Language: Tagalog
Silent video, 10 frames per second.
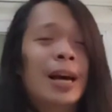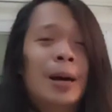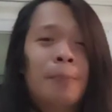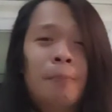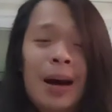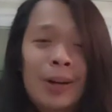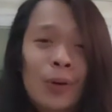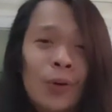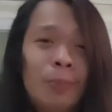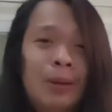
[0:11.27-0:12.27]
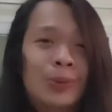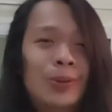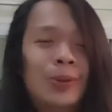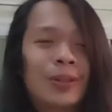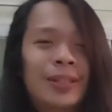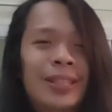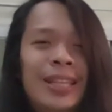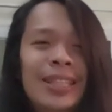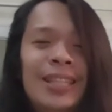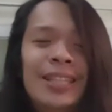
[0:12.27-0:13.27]
bago ako matulog,
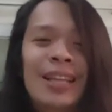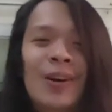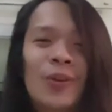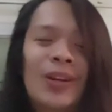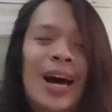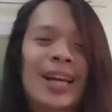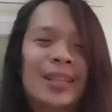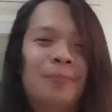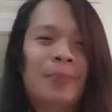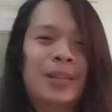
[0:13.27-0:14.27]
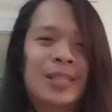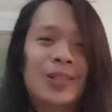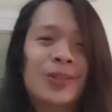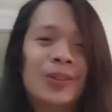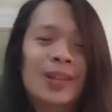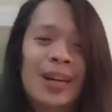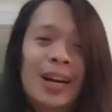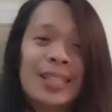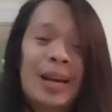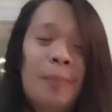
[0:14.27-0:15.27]
tinitignan ko lahat ng pets ko.
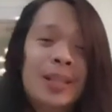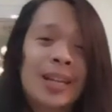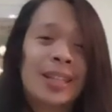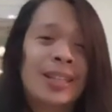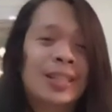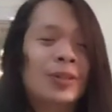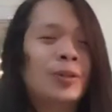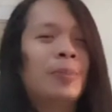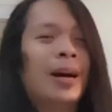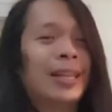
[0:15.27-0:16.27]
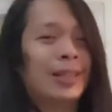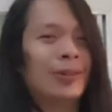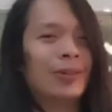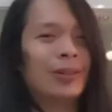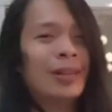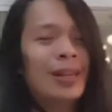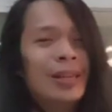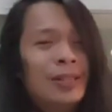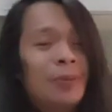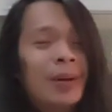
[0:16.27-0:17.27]
Kasama na rin dito yung mga itlog.
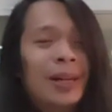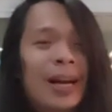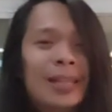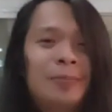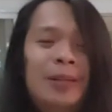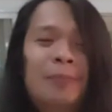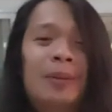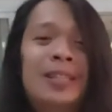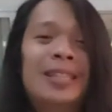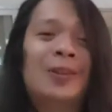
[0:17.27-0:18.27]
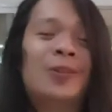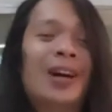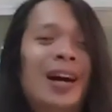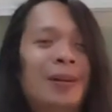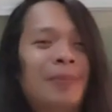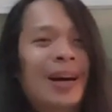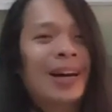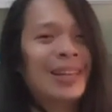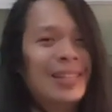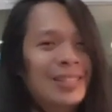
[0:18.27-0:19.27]
So mga guys, minapansin napansin akong kakaiba.
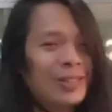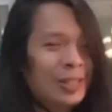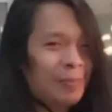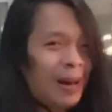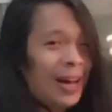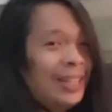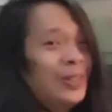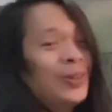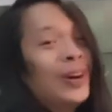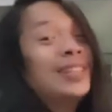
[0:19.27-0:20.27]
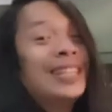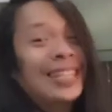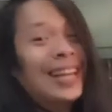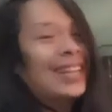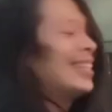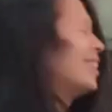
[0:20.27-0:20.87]
So samahan nyo ako at tignan natin.